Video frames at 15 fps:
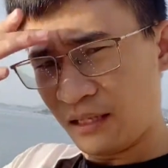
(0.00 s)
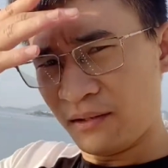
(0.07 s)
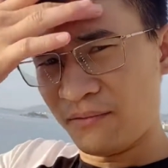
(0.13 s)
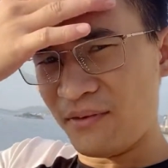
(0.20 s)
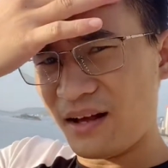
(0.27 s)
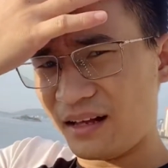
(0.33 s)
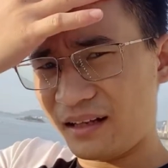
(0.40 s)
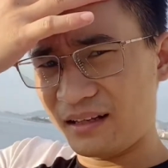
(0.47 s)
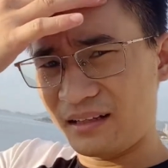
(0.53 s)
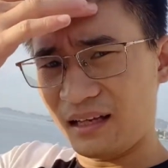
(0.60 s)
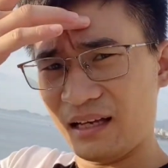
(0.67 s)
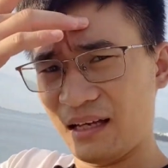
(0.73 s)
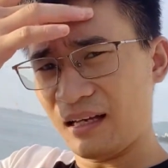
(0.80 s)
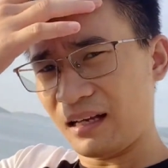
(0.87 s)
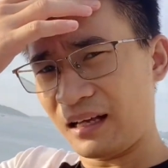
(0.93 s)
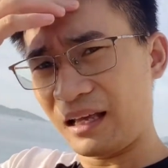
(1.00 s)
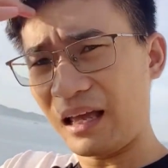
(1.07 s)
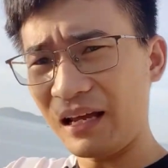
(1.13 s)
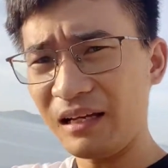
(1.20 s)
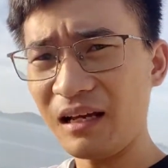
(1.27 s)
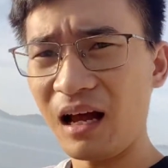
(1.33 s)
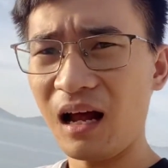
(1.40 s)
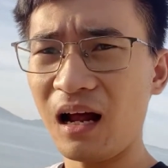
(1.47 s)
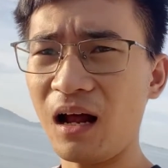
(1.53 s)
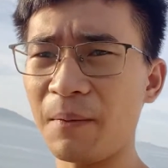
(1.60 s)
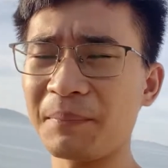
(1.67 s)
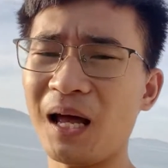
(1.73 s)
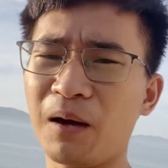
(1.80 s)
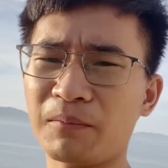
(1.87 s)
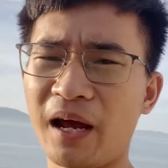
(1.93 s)
Và cái uh, hợp
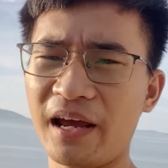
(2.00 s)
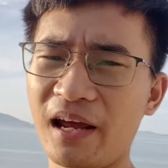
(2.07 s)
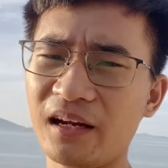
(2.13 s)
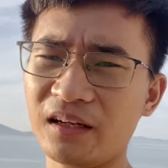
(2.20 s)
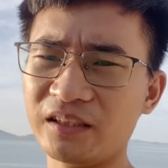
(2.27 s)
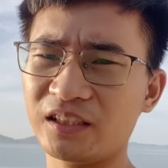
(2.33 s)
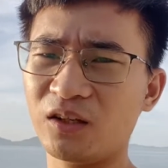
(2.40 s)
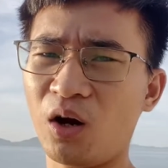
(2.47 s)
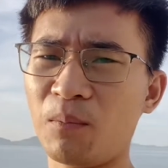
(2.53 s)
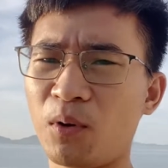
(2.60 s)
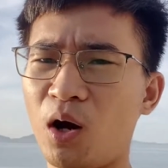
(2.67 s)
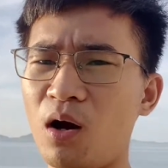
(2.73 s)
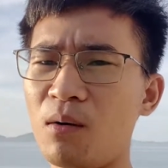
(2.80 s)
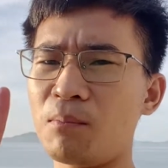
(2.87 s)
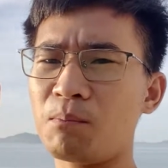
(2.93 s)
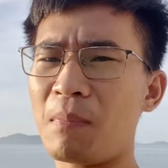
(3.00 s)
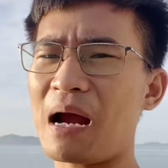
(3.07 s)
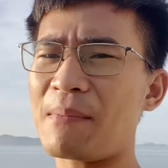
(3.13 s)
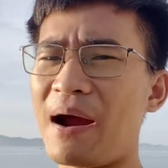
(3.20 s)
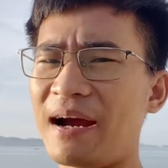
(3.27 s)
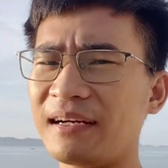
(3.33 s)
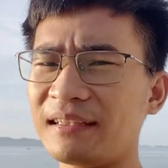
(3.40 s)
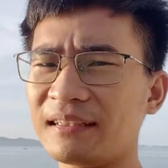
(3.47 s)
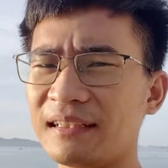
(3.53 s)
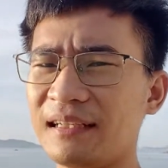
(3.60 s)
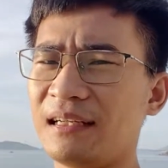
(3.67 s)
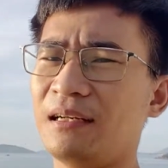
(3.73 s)
đồng này á, nó sẽ gồm có ba bản.